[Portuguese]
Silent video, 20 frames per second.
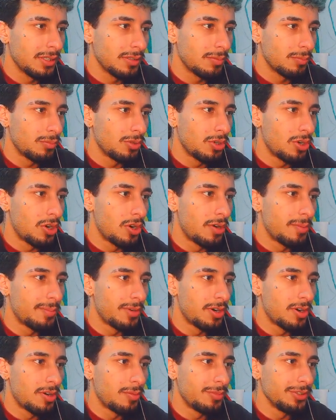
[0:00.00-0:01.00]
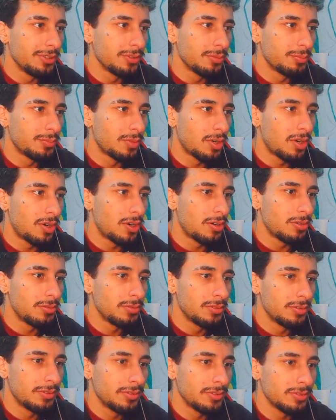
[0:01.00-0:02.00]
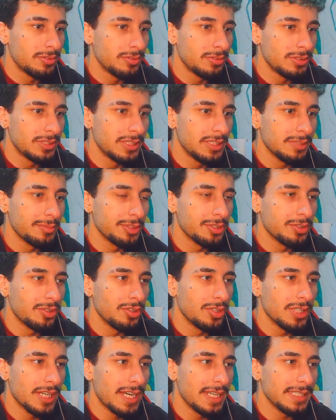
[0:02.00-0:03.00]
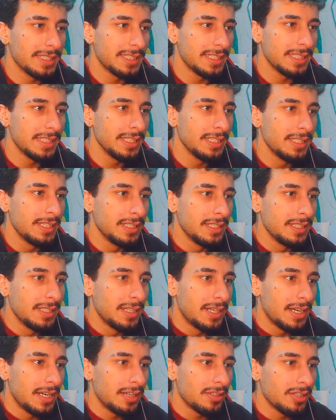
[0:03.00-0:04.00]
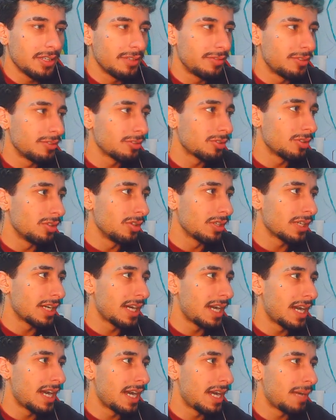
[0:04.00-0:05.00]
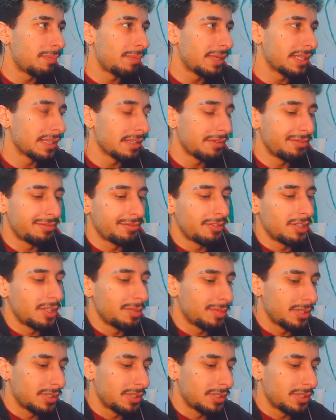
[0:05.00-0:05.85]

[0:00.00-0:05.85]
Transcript: Bom, bom, muito bom. Conseguimos colocar aqui. Agora vamos colocar a plataforma.